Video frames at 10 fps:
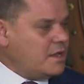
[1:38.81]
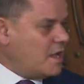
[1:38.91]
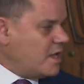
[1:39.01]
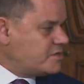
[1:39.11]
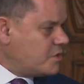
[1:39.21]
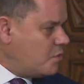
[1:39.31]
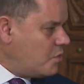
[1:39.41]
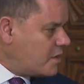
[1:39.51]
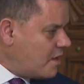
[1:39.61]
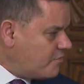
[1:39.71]
ان
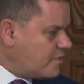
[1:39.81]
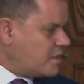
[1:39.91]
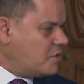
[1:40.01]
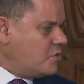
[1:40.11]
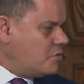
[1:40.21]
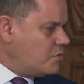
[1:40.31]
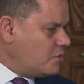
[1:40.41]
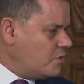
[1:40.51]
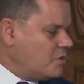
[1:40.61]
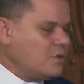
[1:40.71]
هنسوي كافه الديون